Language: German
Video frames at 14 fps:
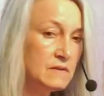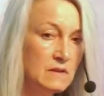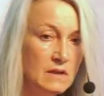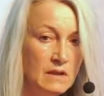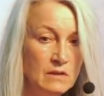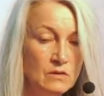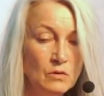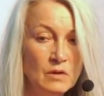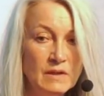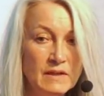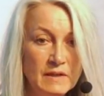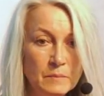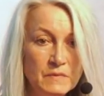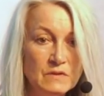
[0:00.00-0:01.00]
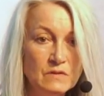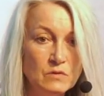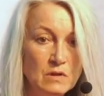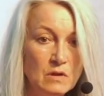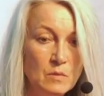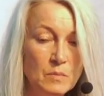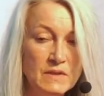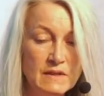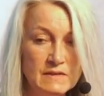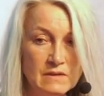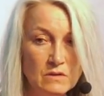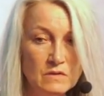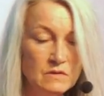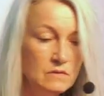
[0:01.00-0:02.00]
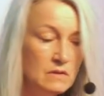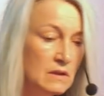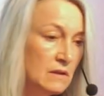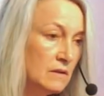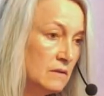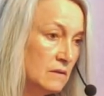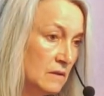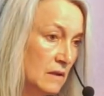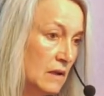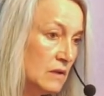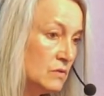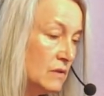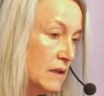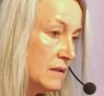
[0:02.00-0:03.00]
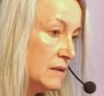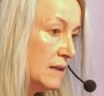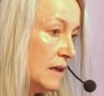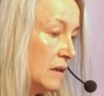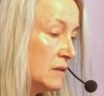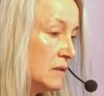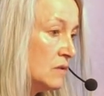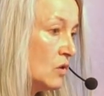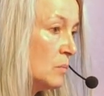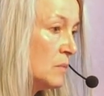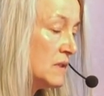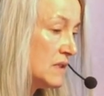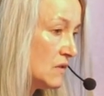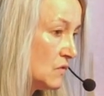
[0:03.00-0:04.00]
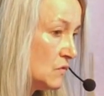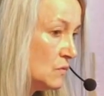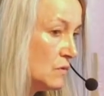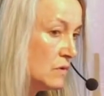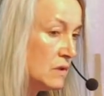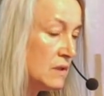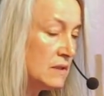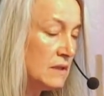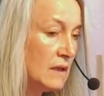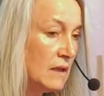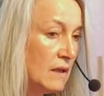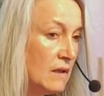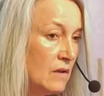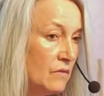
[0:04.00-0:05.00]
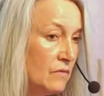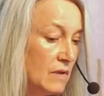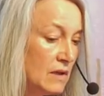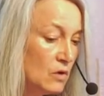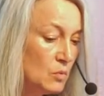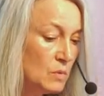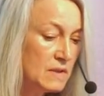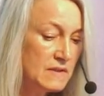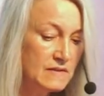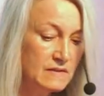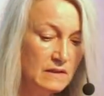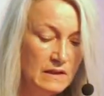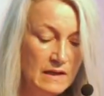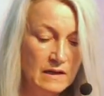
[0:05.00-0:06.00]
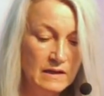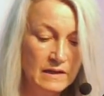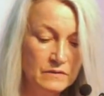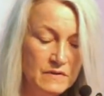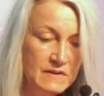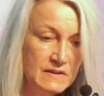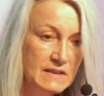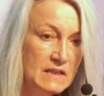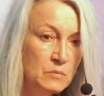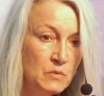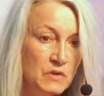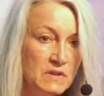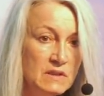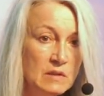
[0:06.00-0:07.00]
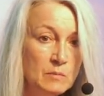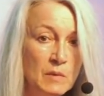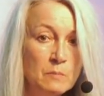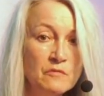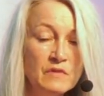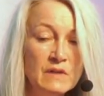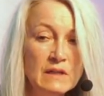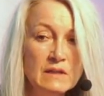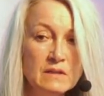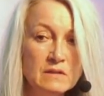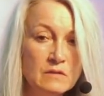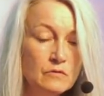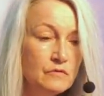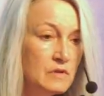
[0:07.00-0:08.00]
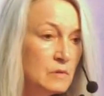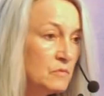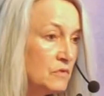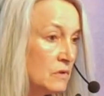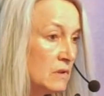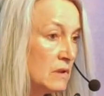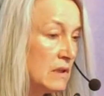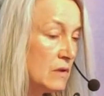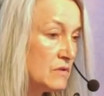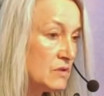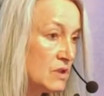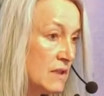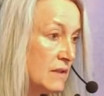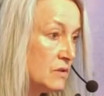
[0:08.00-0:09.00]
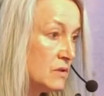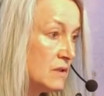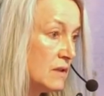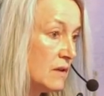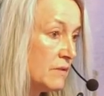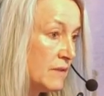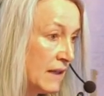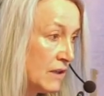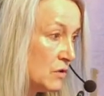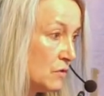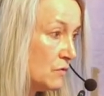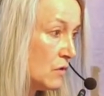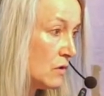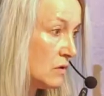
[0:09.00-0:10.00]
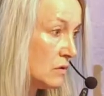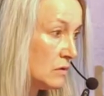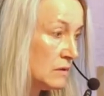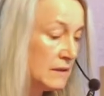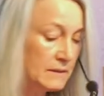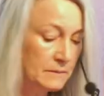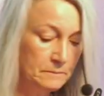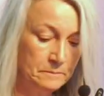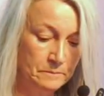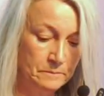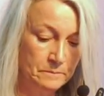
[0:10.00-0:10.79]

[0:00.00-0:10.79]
C.K. noch lebt oder ob er jetzt auch zu den aktuell Klagenden noch mit dazugehört. Wer über diese Klagen etwas sehen möchte, dem empfehle ich den Film von Klaus Scheidsteger, Thank You for Calling.